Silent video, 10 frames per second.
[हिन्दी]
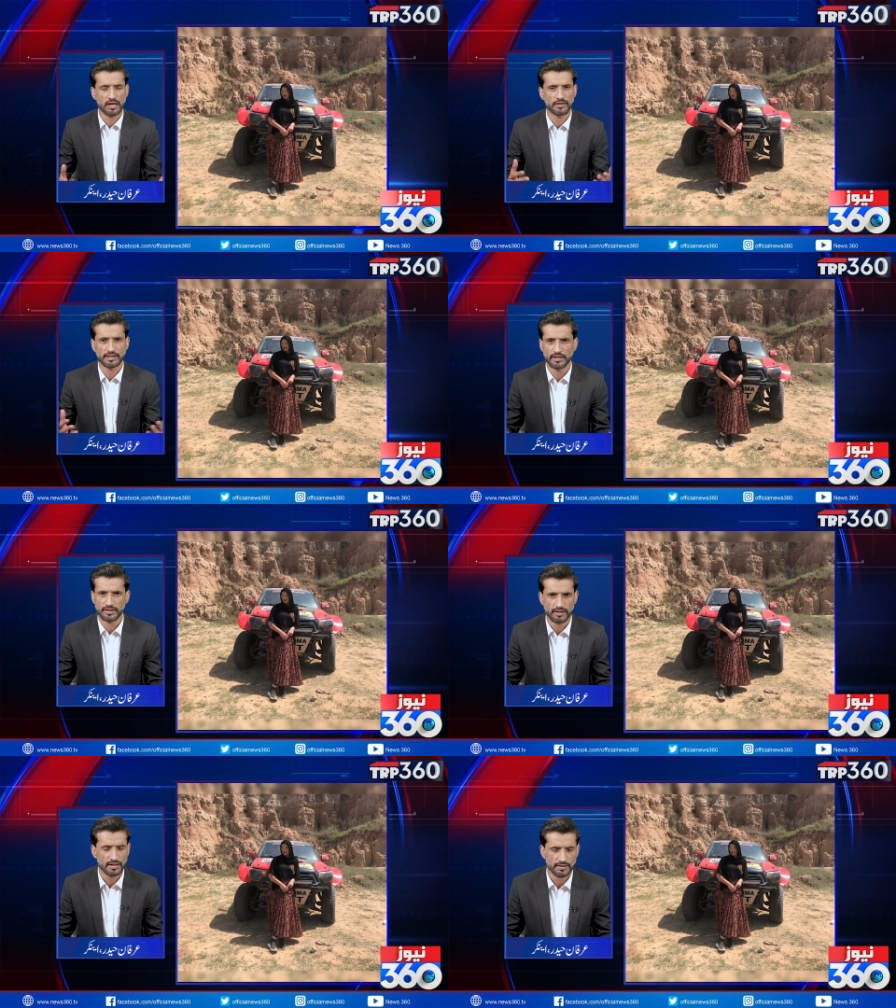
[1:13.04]
है
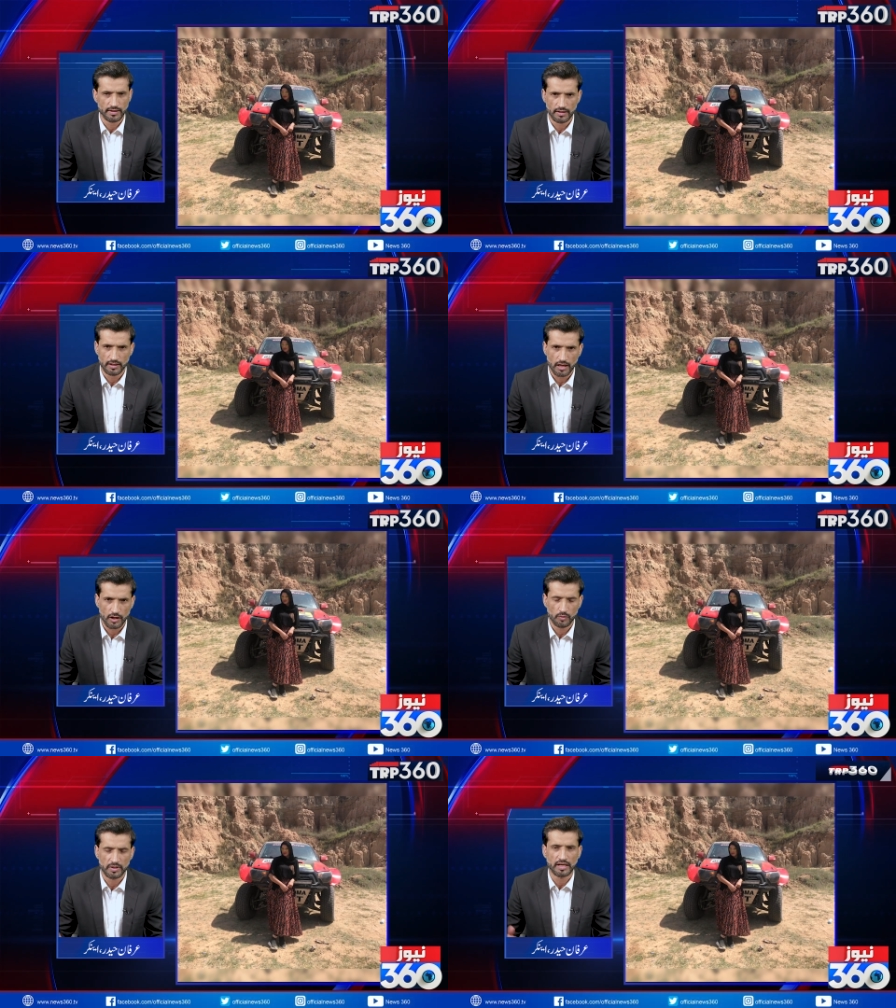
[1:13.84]
वजीरस्तान से इनका
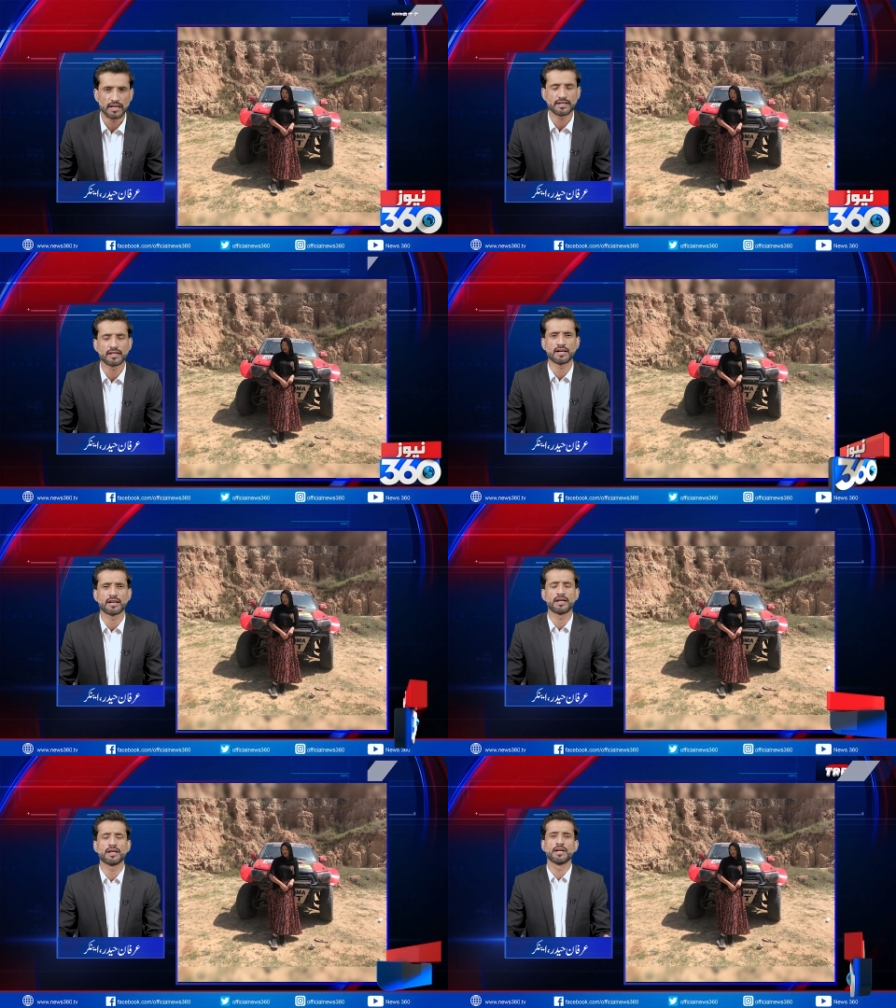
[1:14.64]
ताल्लुक बताया जाता
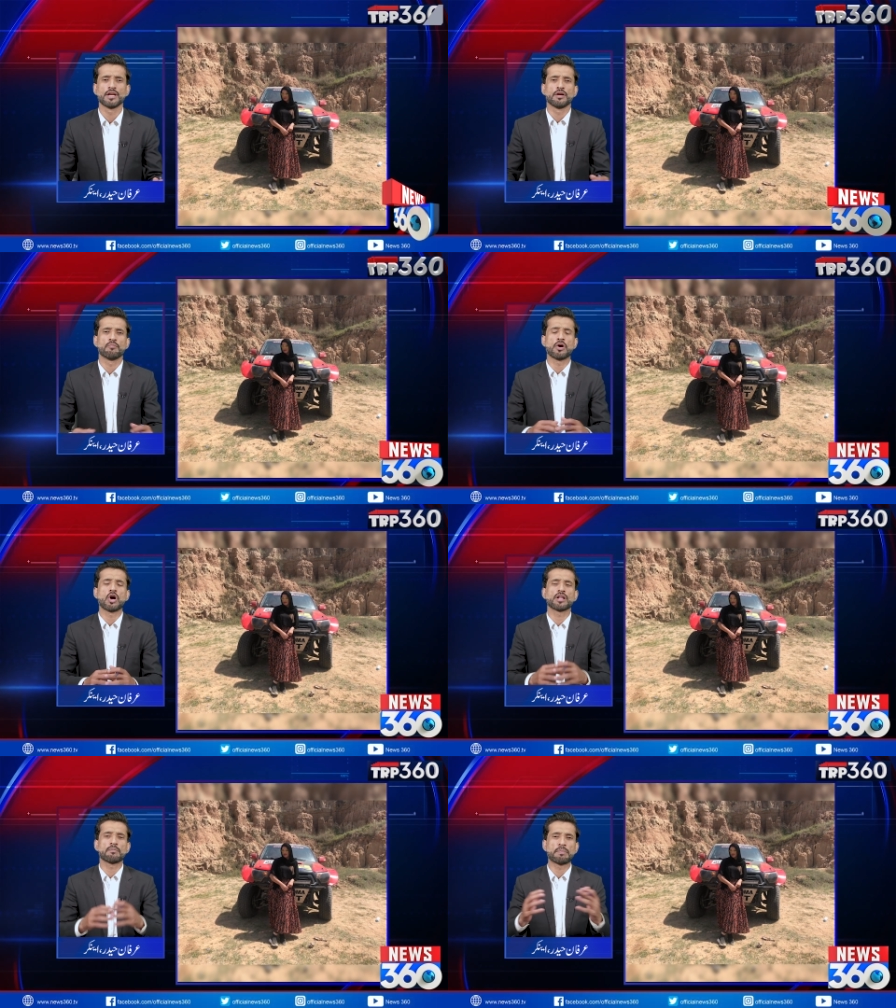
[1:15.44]
है
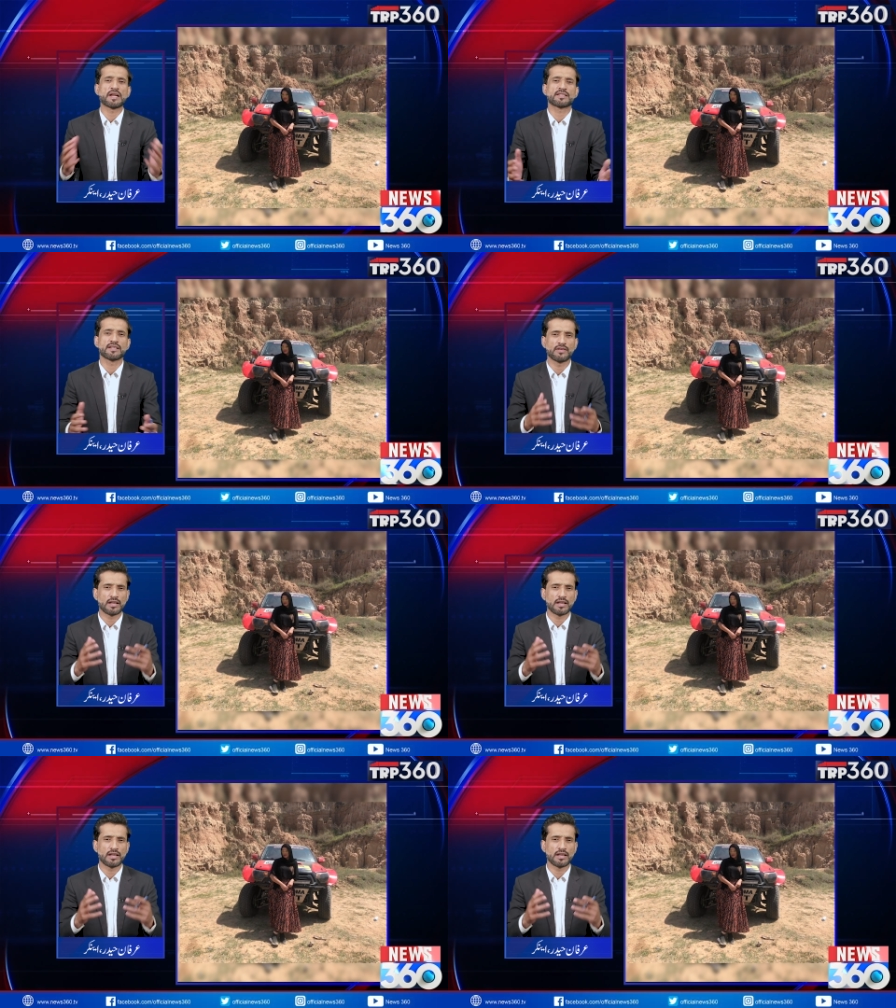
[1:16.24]
बहुत पैसे